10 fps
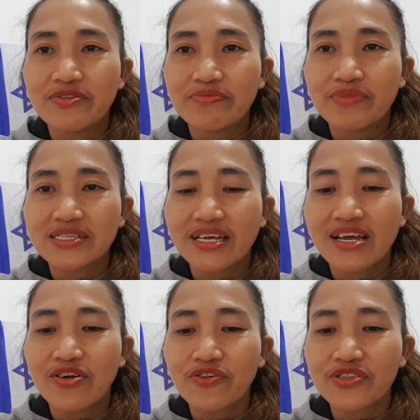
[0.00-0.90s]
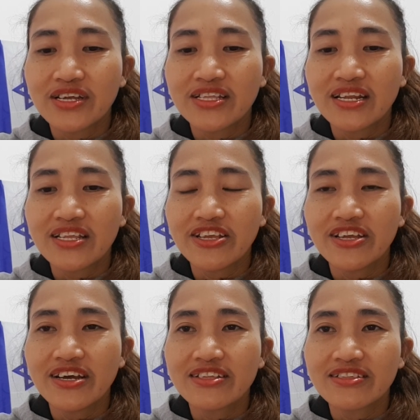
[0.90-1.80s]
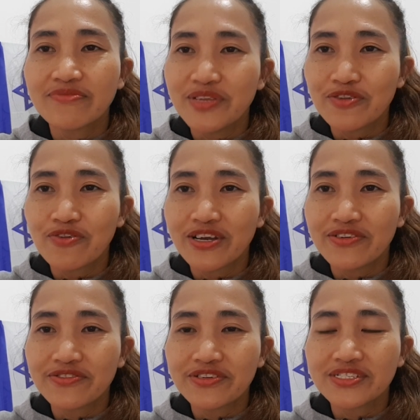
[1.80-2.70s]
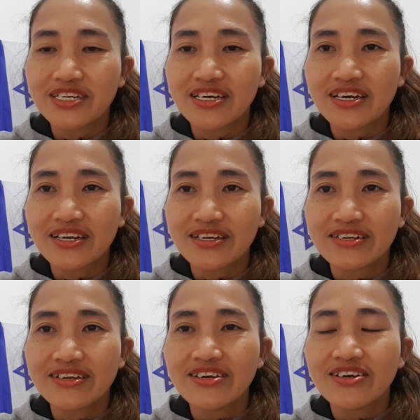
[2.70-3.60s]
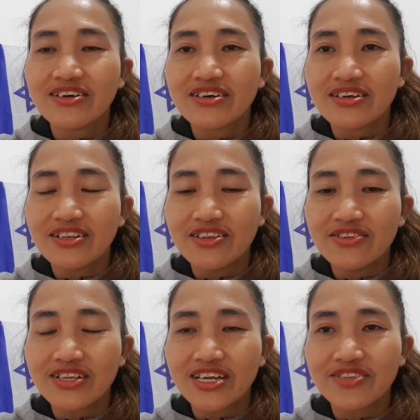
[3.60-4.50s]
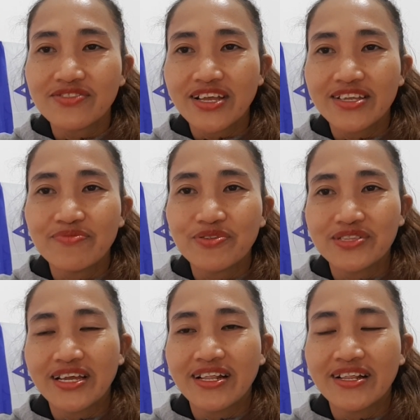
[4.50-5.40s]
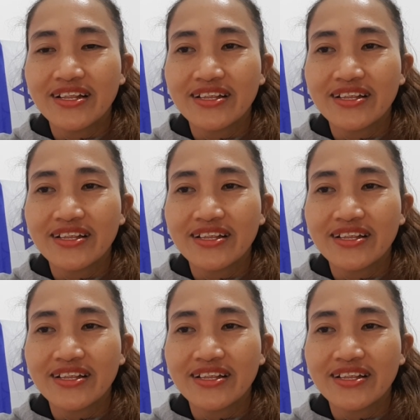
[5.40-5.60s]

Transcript: Masaya ako na narinig at na-meet ko kayo sa Leonardo Negev Hotel